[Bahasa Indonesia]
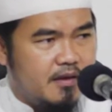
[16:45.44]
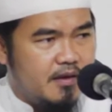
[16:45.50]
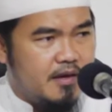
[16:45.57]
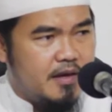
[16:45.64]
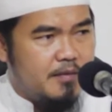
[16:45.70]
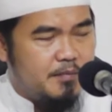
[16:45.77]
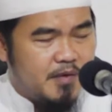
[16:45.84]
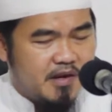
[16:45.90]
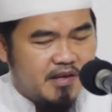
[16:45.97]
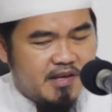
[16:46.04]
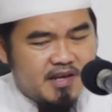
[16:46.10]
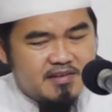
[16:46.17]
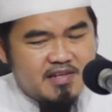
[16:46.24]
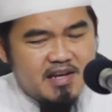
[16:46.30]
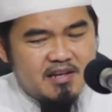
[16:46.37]
ya
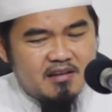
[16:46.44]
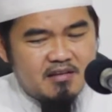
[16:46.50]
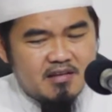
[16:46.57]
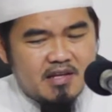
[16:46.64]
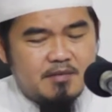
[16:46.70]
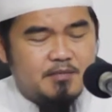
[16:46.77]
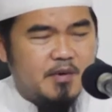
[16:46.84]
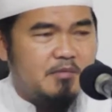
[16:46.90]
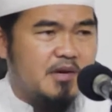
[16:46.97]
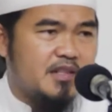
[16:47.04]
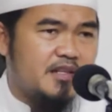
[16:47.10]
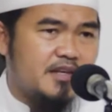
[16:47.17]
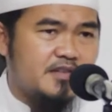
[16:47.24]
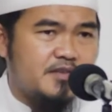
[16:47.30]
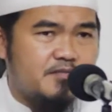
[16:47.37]
perhiasan tanpa
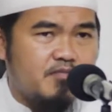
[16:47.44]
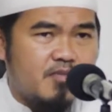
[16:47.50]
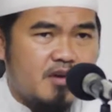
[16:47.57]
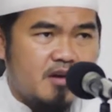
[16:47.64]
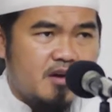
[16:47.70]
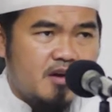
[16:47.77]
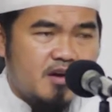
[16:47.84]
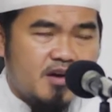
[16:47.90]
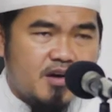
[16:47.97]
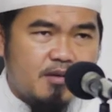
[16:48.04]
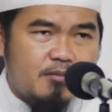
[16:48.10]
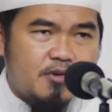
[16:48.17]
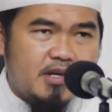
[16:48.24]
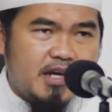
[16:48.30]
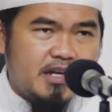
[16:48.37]
batas
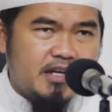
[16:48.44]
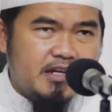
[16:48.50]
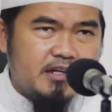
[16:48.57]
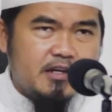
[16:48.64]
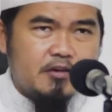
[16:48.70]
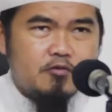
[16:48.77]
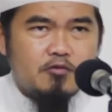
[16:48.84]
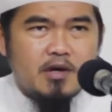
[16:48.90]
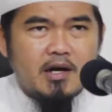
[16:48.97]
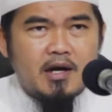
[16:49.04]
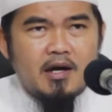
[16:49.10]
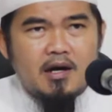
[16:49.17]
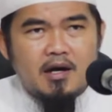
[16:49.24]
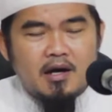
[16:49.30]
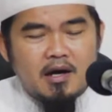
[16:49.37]
kemudian yang
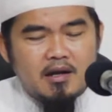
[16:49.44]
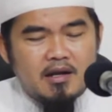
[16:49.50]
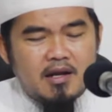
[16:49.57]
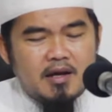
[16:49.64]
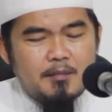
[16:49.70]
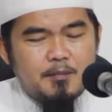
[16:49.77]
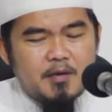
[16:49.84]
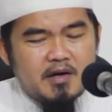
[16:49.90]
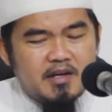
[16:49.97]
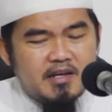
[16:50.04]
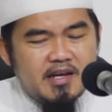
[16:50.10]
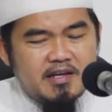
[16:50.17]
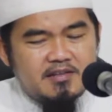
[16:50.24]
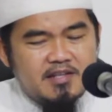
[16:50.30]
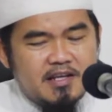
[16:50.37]
kedua adalah
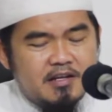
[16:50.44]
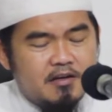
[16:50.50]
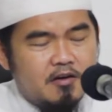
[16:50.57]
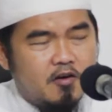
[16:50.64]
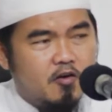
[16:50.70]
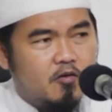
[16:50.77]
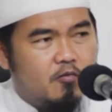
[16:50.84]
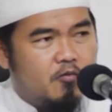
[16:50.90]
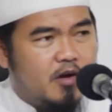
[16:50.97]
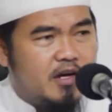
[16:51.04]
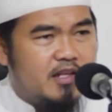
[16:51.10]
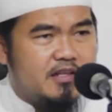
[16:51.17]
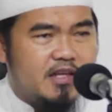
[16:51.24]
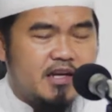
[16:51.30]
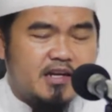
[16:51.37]
perhiasan kaum
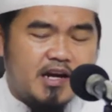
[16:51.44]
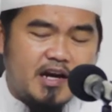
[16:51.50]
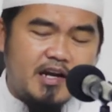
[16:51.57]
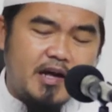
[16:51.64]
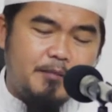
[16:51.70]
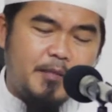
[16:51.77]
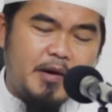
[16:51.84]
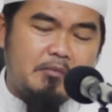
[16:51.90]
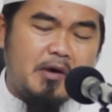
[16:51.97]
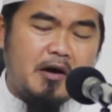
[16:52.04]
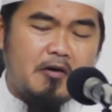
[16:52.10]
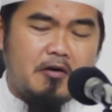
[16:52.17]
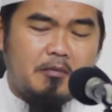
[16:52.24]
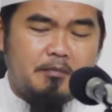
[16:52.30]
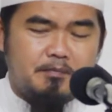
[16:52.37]
wanita di hadapan
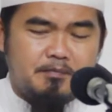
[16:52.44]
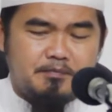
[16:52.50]
mahram